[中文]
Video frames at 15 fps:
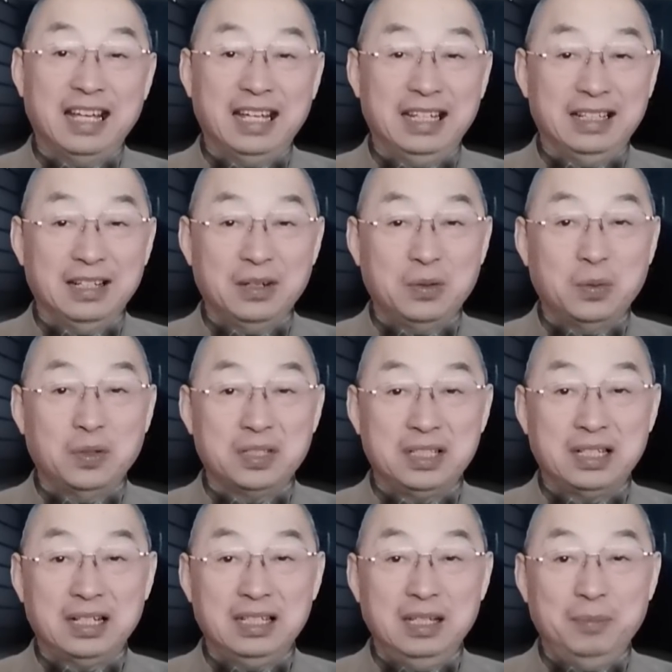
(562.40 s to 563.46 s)
哪个国
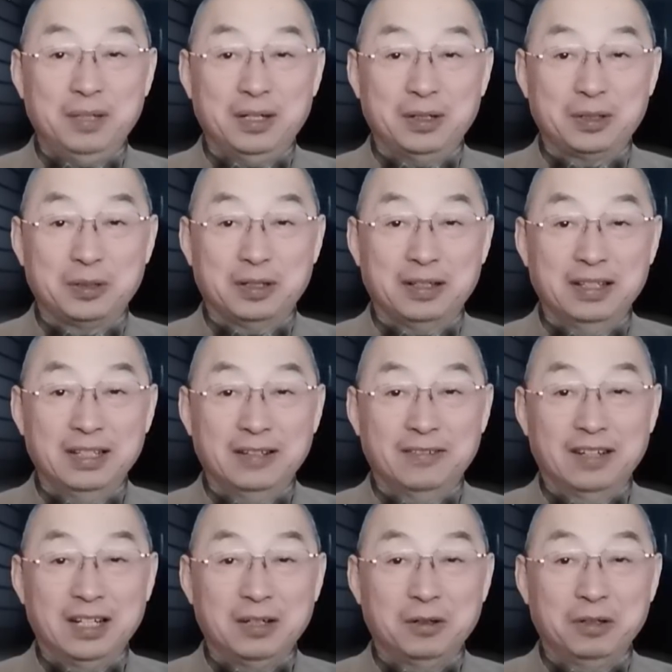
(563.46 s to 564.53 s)
际上疫苗说，
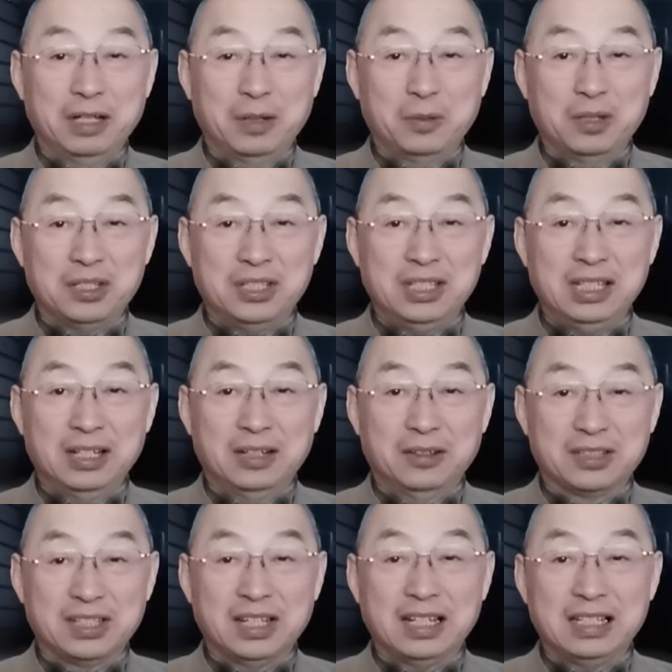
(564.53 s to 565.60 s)
我六个月过期以
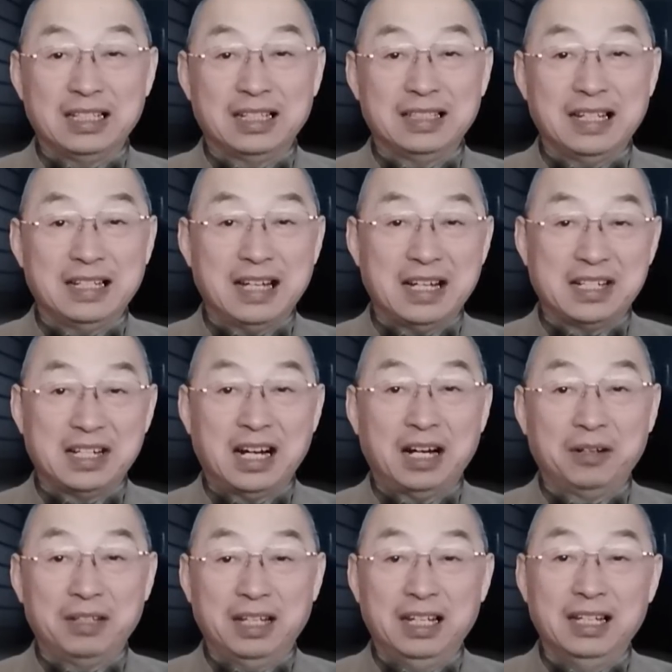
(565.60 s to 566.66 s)
后测一下再展十二
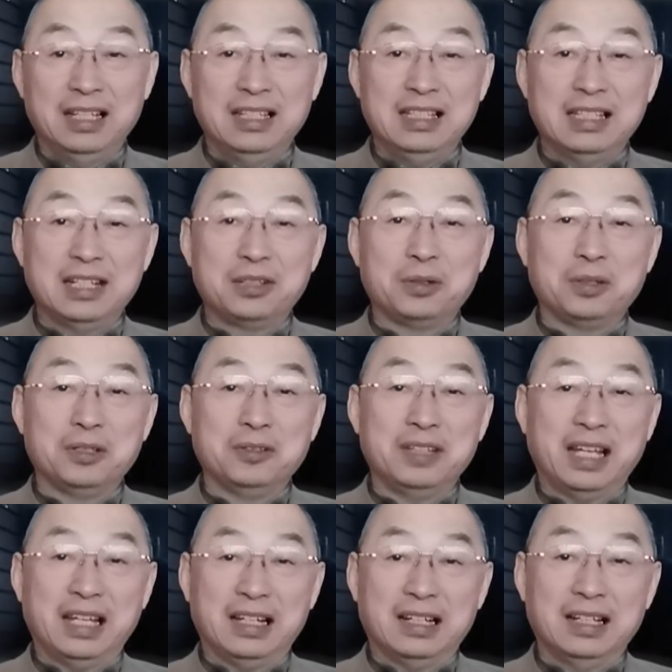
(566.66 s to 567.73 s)
个月？你先说说有
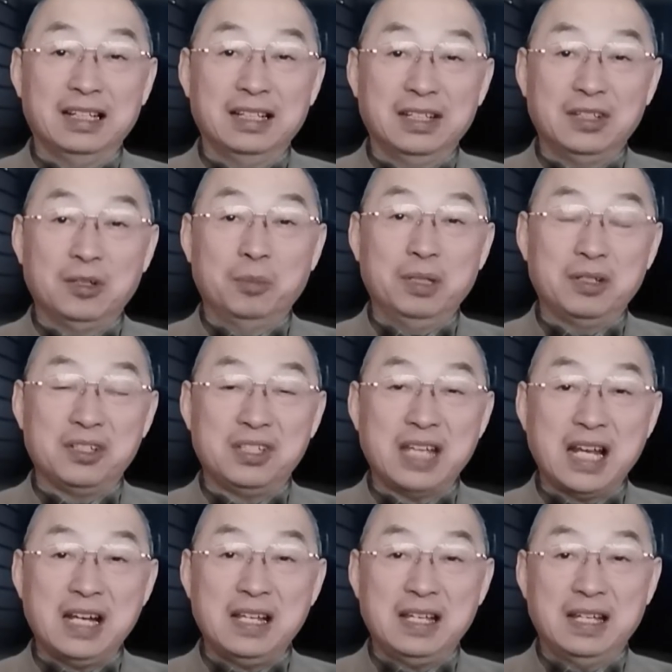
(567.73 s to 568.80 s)
哪个有没有
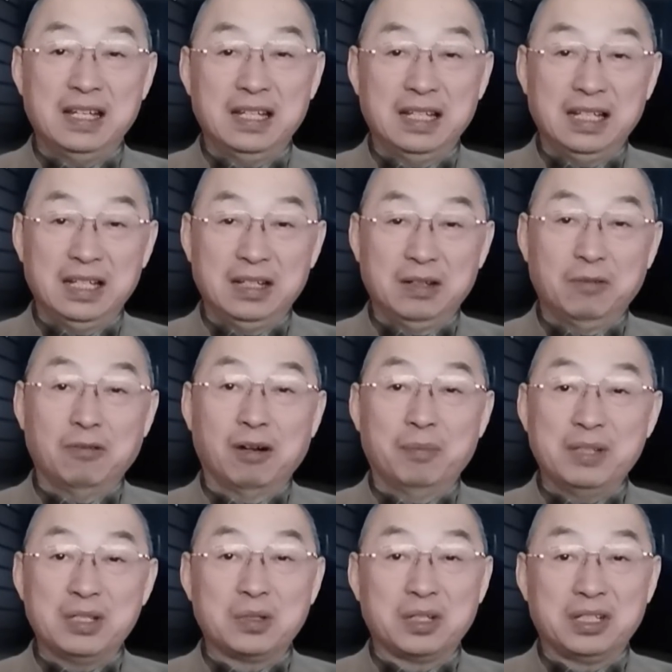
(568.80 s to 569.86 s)
先例？我
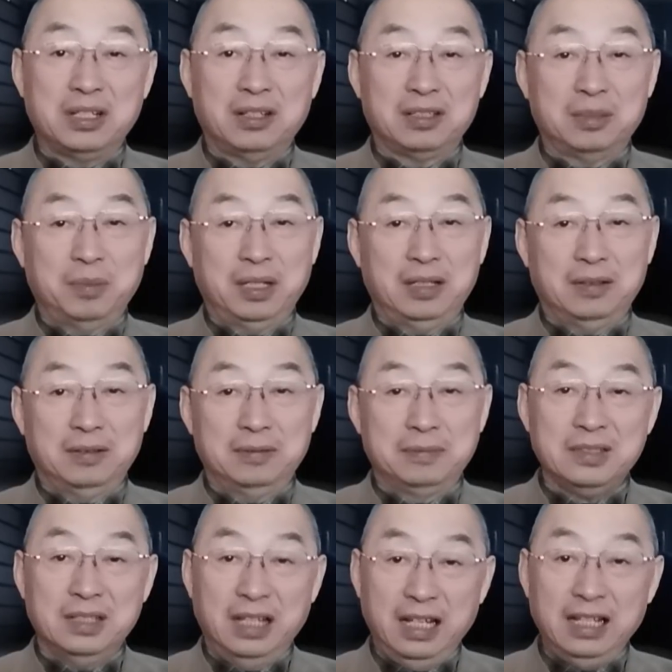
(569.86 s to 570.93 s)
们所知道的是没有。
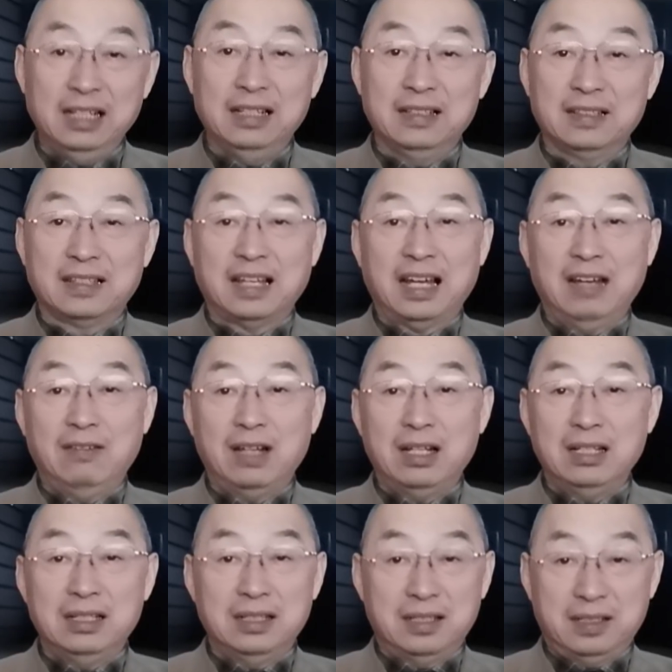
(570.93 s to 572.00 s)
哎，台
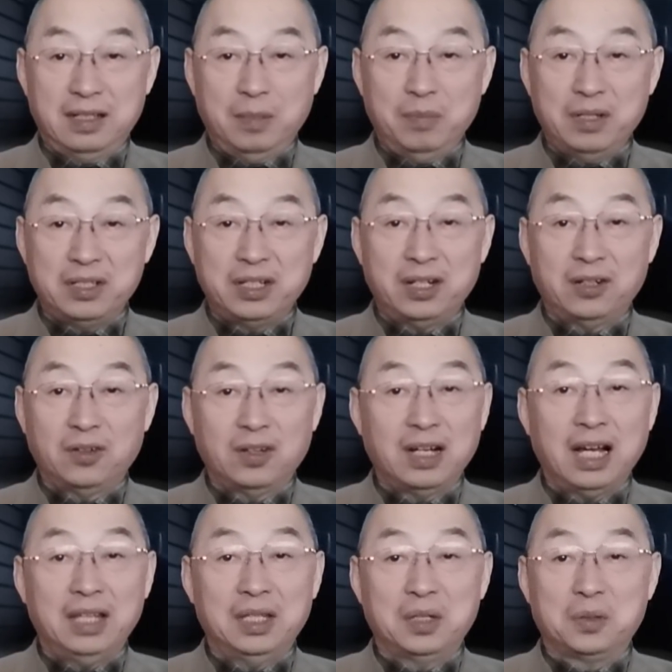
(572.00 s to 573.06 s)
湾什么事儿都
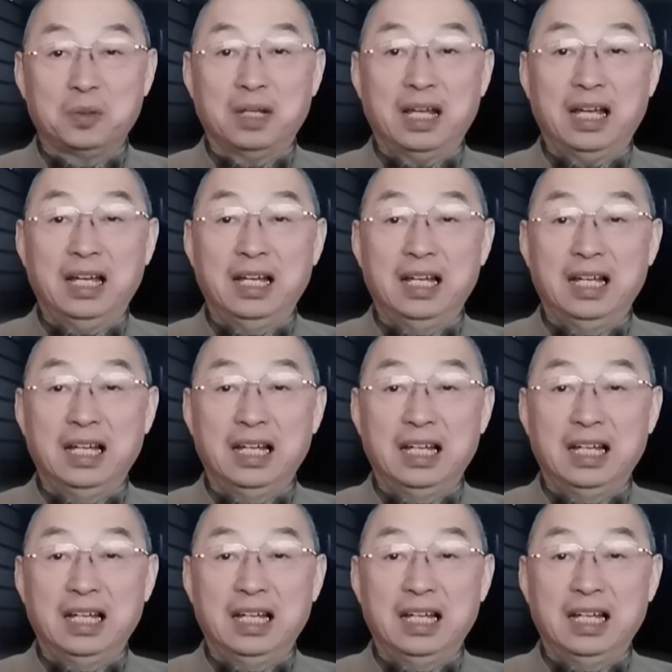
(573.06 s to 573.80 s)
干得出来，